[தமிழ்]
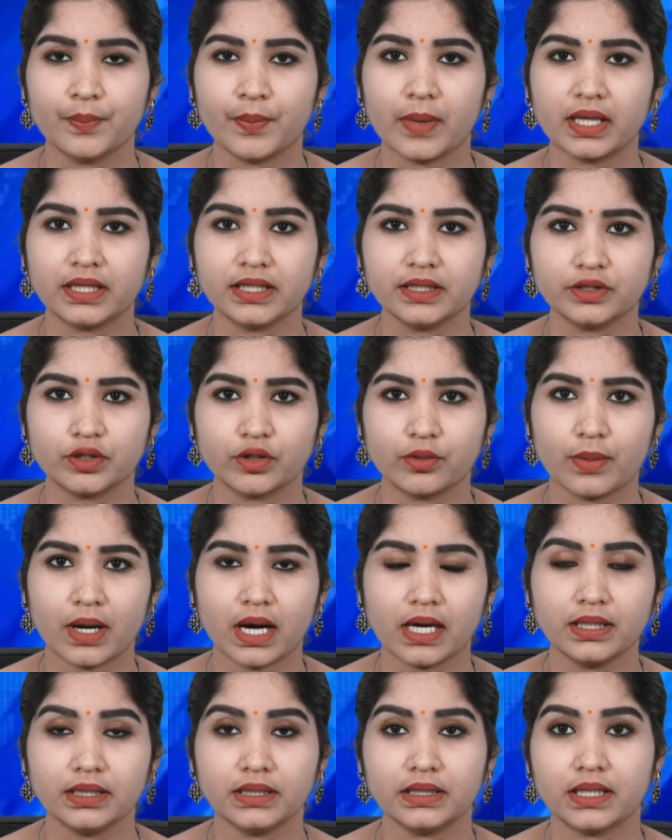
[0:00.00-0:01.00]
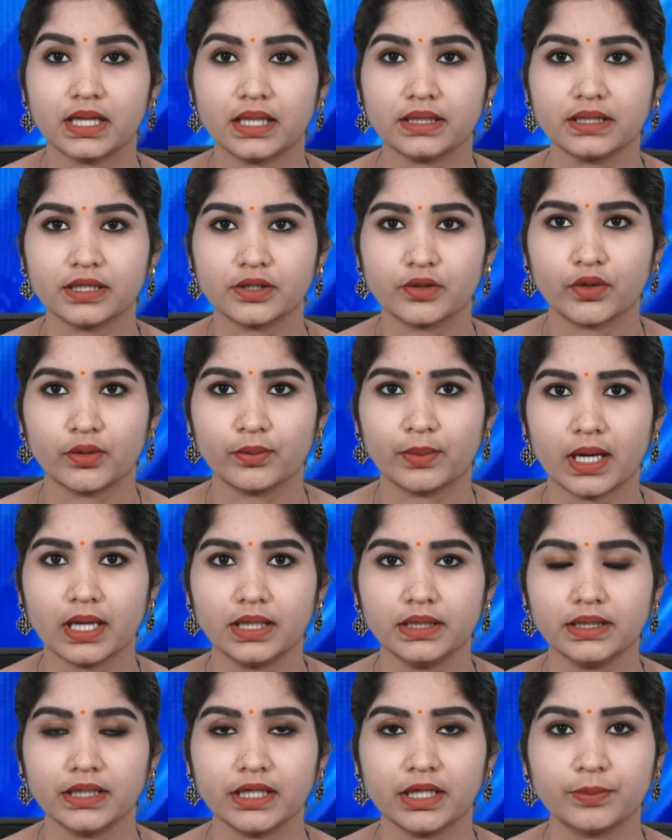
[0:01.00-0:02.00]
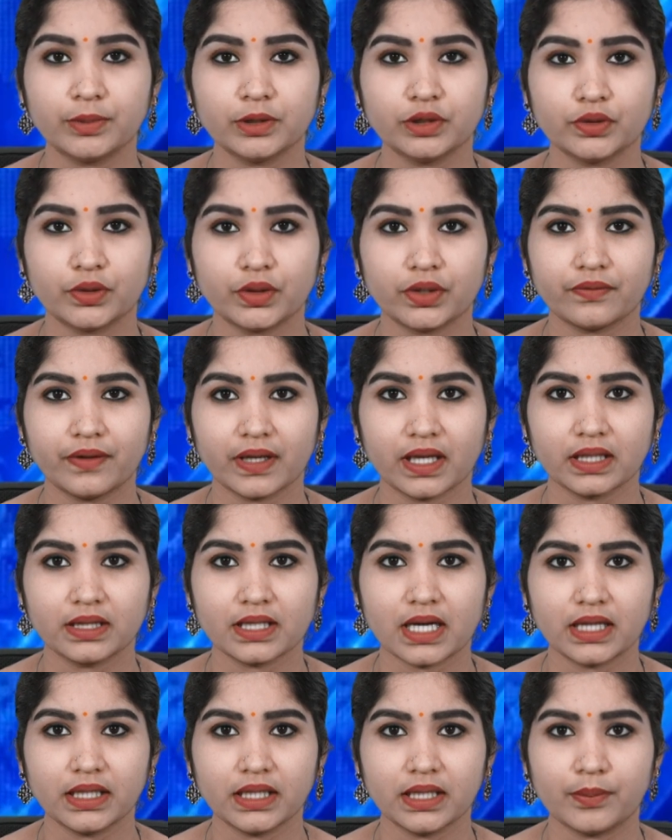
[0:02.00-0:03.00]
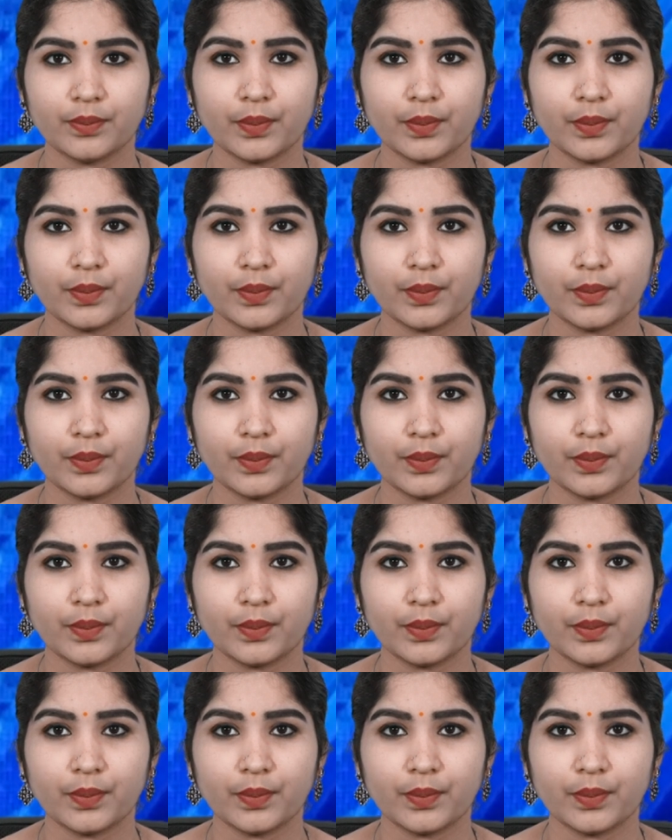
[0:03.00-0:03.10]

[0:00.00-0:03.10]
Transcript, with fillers: மதன்குமார் நந்தகோபால் இருபத்தோரு வயதான